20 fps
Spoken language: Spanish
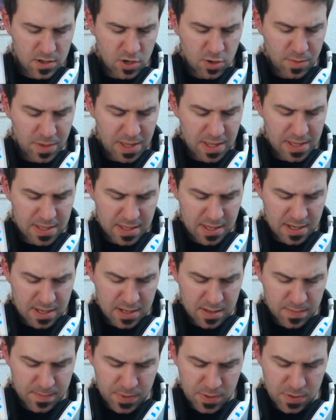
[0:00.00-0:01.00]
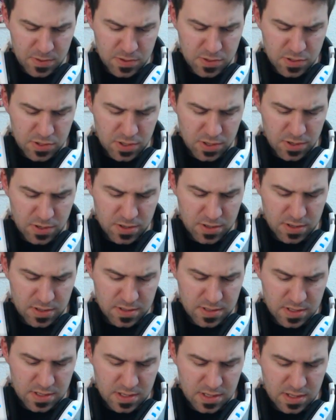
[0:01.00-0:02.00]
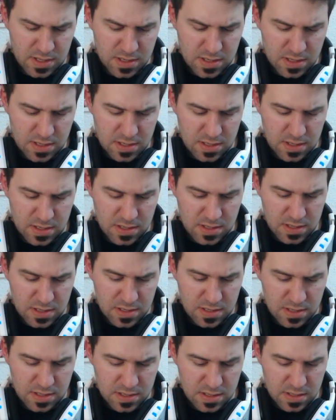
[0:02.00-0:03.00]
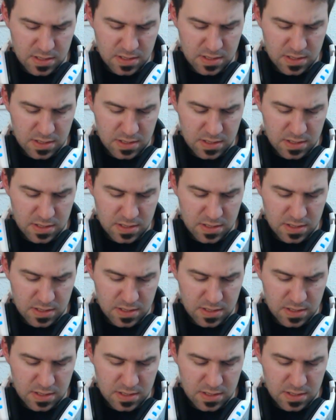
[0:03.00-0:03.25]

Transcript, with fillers: como manager productor y...